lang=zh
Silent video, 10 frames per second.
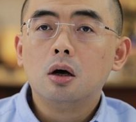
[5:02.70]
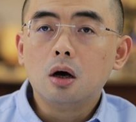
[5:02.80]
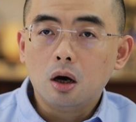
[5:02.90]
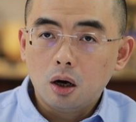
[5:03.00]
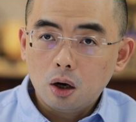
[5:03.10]

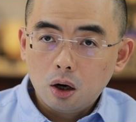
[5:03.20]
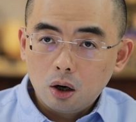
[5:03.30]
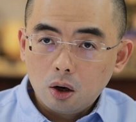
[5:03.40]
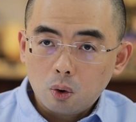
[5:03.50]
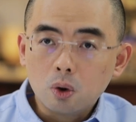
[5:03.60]
呃
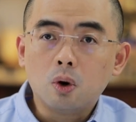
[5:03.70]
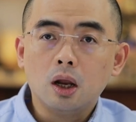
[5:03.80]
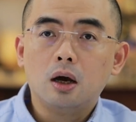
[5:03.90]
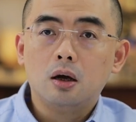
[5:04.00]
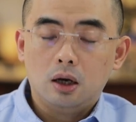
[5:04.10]
回
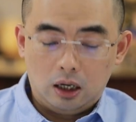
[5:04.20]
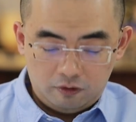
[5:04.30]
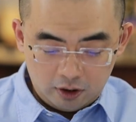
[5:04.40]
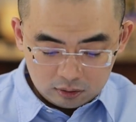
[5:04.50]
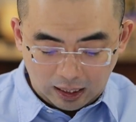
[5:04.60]
国了啊。
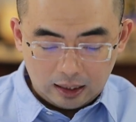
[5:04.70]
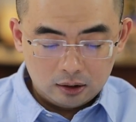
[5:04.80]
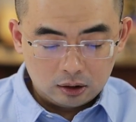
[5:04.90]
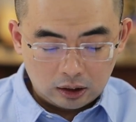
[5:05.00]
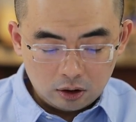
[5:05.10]
反正打
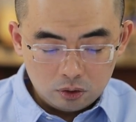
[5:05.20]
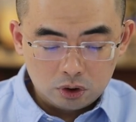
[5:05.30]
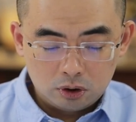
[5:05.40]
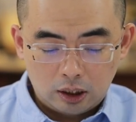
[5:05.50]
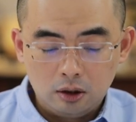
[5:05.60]
了呢，他的律
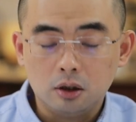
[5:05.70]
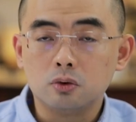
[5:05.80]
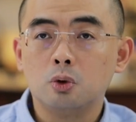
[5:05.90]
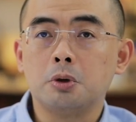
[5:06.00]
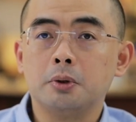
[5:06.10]
师还是很
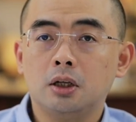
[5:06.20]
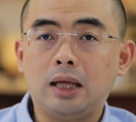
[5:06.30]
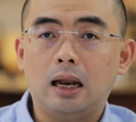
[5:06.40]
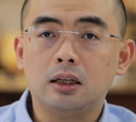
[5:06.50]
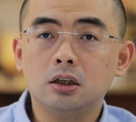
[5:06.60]
聪明，我想
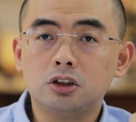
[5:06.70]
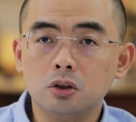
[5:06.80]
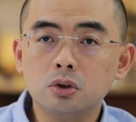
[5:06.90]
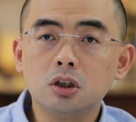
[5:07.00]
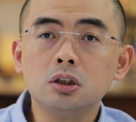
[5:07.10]
打了一个
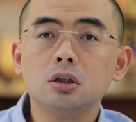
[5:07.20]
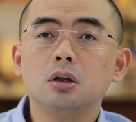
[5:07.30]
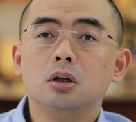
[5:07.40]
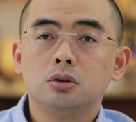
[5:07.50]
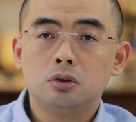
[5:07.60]
程序正义，
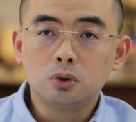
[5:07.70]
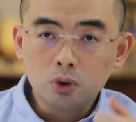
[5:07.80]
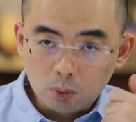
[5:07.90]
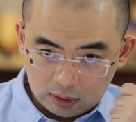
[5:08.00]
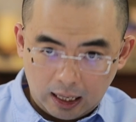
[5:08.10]
就是
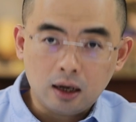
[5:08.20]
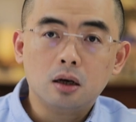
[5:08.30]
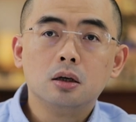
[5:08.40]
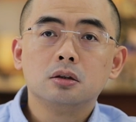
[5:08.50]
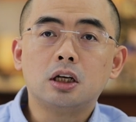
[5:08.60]
东西我拿了，
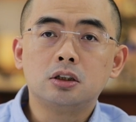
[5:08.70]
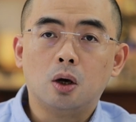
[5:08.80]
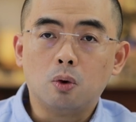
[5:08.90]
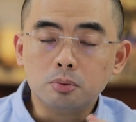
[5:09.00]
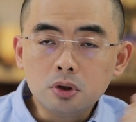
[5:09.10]
但是
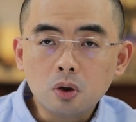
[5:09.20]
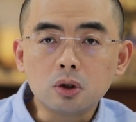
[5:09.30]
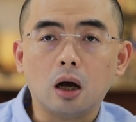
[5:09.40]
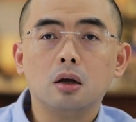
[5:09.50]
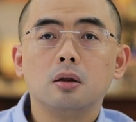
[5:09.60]
呢我不是偷的。